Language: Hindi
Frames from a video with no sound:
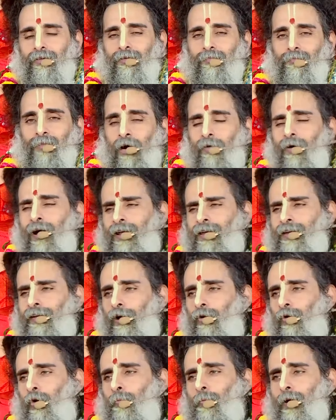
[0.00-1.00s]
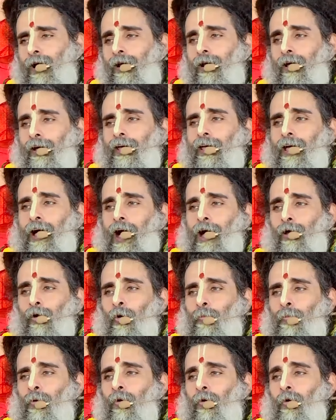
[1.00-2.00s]
भगवान के ऊपर लगे
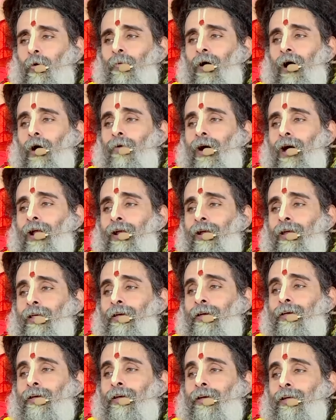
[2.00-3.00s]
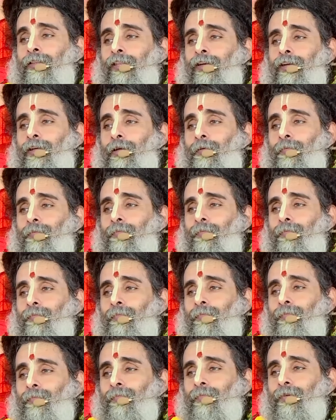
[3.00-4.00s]
आरोपों को भगवान ने कितने
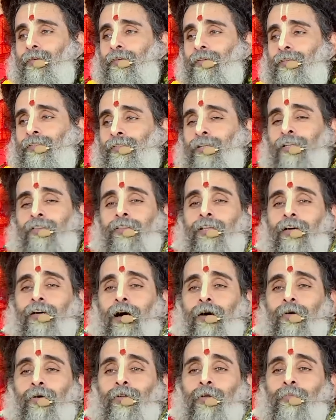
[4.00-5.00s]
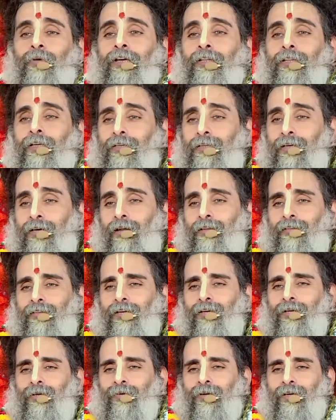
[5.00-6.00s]
सत्य का उद्भेदन
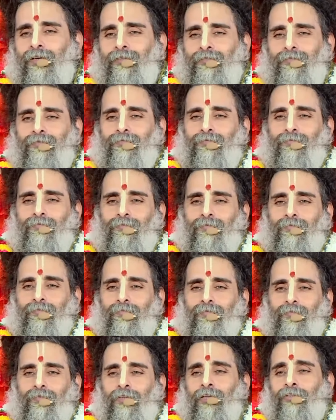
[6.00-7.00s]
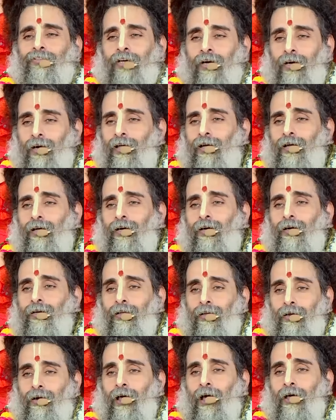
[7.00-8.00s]
करते हुए न झगड़ा
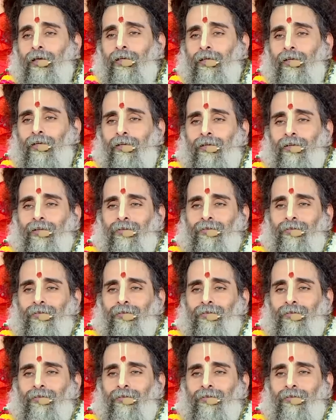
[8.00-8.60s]
न लड़ाई